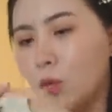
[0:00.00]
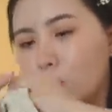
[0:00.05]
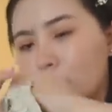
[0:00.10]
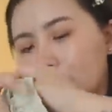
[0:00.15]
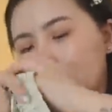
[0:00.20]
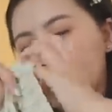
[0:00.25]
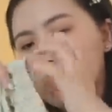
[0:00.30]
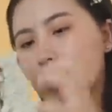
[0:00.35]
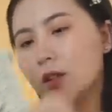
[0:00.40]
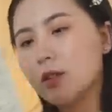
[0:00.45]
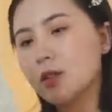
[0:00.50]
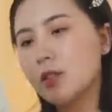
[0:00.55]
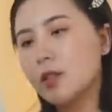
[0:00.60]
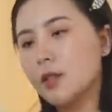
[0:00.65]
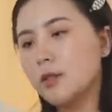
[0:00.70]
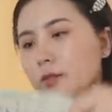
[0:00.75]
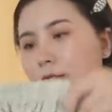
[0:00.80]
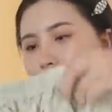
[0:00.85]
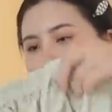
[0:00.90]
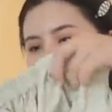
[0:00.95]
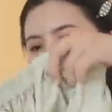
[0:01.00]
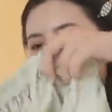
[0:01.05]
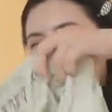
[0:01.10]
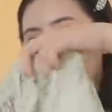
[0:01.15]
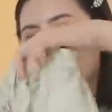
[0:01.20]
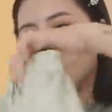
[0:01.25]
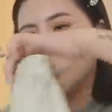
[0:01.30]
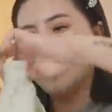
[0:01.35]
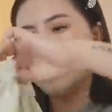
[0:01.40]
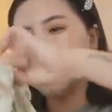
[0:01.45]
một chiếc chân váy
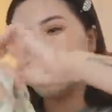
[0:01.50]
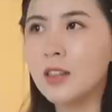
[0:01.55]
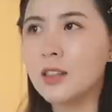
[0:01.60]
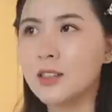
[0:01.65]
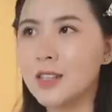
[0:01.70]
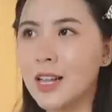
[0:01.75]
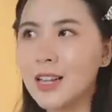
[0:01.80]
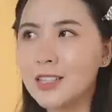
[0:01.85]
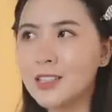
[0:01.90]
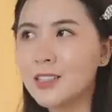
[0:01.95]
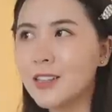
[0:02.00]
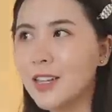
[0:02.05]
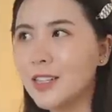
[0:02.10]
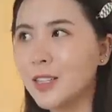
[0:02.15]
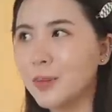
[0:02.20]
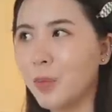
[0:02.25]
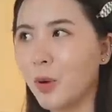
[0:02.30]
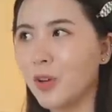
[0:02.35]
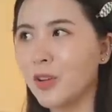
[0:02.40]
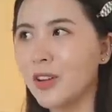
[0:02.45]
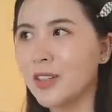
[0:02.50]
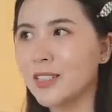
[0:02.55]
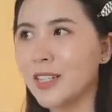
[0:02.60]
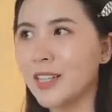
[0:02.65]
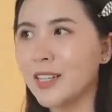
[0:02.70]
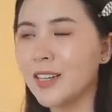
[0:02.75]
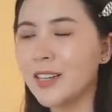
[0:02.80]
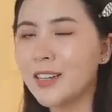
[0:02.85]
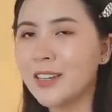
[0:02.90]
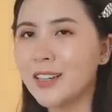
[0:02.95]
thực ra là trước đây thì mọi người
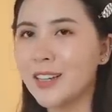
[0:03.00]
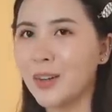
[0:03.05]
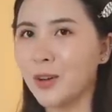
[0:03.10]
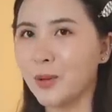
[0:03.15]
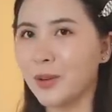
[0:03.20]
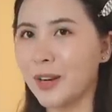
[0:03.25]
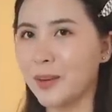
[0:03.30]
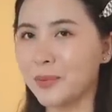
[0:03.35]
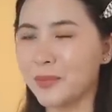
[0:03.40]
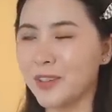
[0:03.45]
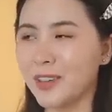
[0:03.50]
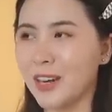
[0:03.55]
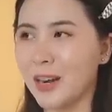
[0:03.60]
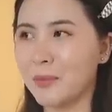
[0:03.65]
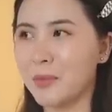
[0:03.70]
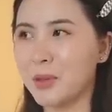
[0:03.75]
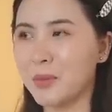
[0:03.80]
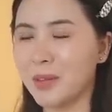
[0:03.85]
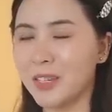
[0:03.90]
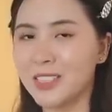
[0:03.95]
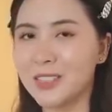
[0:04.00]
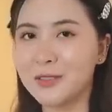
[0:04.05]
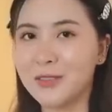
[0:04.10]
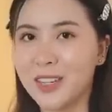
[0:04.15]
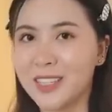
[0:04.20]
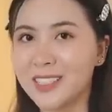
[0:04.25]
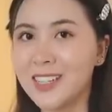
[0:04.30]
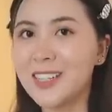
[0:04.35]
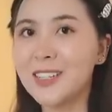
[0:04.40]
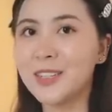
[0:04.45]
sẽ kiểu cảm tưởng là mình mặc chân
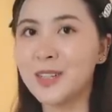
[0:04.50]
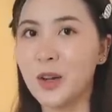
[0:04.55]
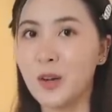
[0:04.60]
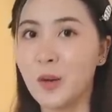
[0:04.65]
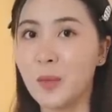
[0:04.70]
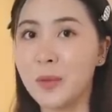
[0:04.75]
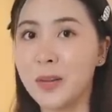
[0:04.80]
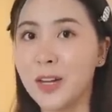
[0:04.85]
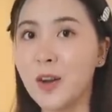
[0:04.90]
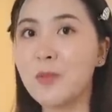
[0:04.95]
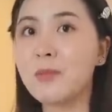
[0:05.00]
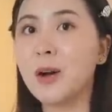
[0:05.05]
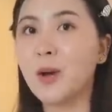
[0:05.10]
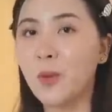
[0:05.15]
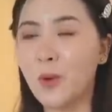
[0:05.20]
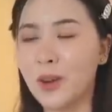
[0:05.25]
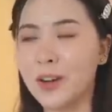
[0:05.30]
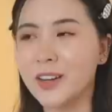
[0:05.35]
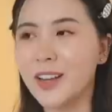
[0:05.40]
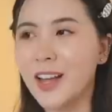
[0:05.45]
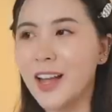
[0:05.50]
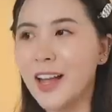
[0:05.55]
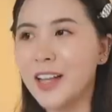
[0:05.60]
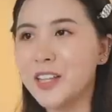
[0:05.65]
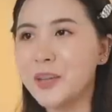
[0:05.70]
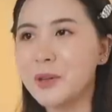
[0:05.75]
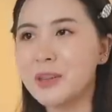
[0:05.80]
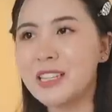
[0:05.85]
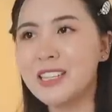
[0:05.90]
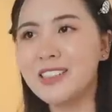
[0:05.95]
váy rất là nhiều mình không mặc quần
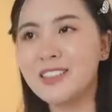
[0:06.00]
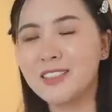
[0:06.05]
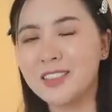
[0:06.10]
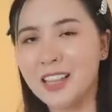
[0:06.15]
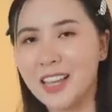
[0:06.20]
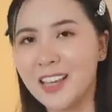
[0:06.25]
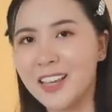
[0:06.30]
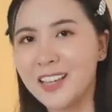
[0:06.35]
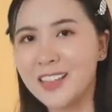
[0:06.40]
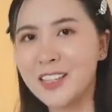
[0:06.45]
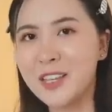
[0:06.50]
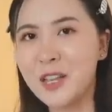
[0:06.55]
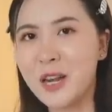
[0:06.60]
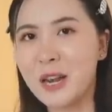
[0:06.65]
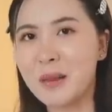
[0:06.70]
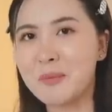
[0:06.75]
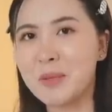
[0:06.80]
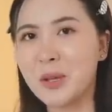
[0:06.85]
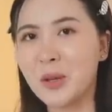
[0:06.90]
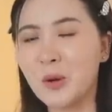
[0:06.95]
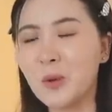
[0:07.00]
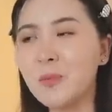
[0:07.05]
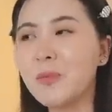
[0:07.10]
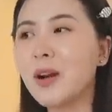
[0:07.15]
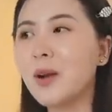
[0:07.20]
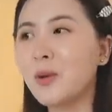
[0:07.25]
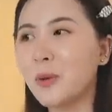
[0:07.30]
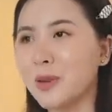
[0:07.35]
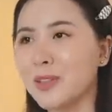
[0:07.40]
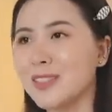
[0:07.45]
nhưng mà trên thực tế thì là mình cũng
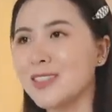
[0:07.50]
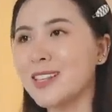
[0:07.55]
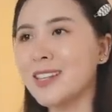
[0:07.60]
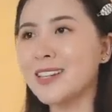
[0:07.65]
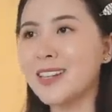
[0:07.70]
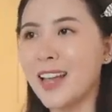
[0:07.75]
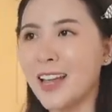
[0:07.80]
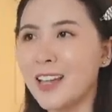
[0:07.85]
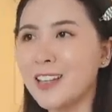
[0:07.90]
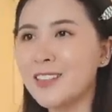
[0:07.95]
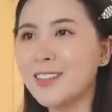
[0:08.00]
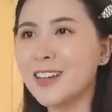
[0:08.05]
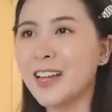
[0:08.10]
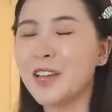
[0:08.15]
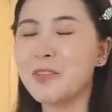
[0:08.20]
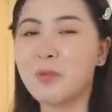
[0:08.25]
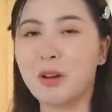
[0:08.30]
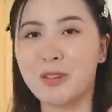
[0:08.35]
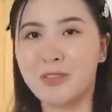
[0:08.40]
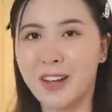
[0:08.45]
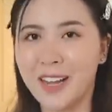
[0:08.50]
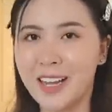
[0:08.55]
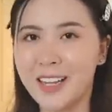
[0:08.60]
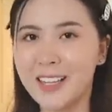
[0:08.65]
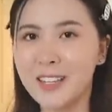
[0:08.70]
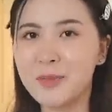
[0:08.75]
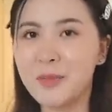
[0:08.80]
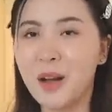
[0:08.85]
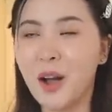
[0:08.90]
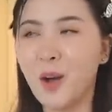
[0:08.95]
mặc quần xen kẽ những ngày mặc váy
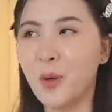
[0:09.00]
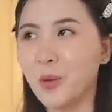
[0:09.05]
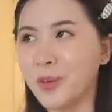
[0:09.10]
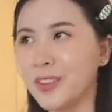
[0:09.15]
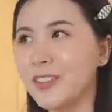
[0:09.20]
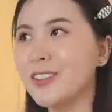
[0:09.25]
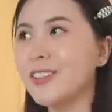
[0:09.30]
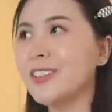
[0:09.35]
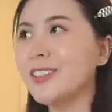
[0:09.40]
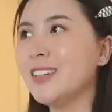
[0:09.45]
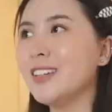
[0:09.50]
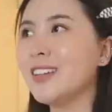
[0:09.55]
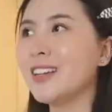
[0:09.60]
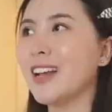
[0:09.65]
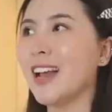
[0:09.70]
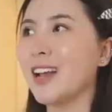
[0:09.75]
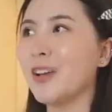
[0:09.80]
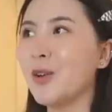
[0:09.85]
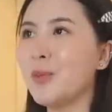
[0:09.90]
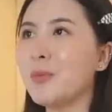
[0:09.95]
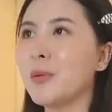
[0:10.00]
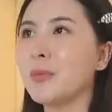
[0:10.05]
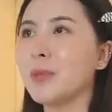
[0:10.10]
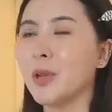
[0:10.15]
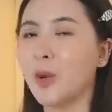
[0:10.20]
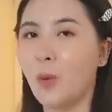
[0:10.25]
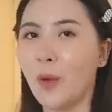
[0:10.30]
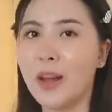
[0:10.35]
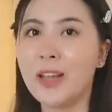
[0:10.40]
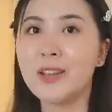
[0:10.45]
nhưng mà hầu như những cái lúc mà
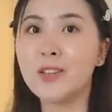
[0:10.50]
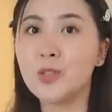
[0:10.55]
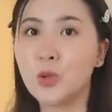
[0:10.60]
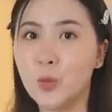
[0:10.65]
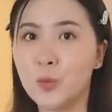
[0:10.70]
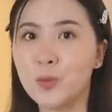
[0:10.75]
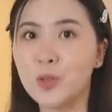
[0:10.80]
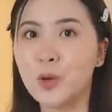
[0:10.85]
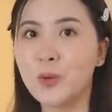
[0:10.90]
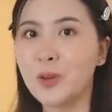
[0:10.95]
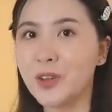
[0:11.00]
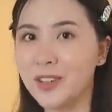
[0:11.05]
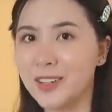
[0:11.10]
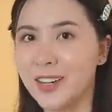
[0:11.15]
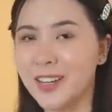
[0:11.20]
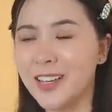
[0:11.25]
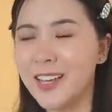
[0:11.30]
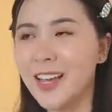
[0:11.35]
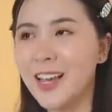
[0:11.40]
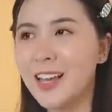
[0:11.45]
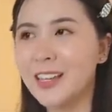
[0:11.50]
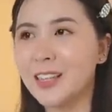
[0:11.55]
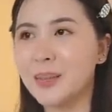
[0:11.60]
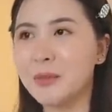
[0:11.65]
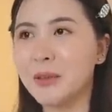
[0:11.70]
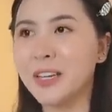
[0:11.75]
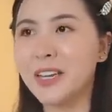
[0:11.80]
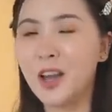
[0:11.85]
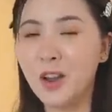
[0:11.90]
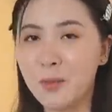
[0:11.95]
mình quay chụp cho mọi người ấy, thì
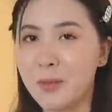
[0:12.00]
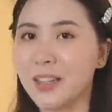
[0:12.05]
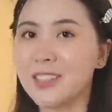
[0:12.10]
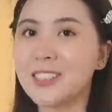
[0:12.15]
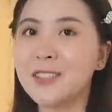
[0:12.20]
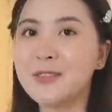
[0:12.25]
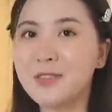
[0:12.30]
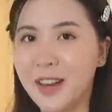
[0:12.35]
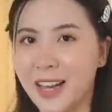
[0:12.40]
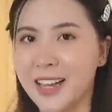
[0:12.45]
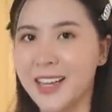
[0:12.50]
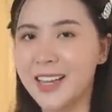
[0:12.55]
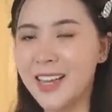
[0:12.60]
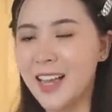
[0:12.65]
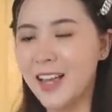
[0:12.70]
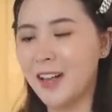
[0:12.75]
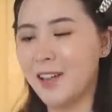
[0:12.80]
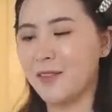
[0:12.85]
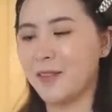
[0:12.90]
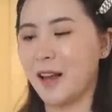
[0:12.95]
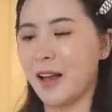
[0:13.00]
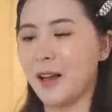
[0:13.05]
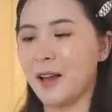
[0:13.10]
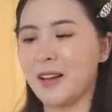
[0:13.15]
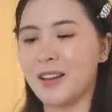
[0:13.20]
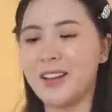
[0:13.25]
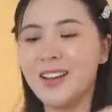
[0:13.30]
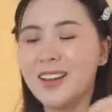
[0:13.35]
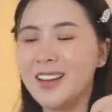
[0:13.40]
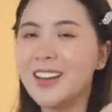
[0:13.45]
mình đều mặc chân váy
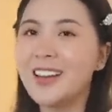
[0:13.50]
và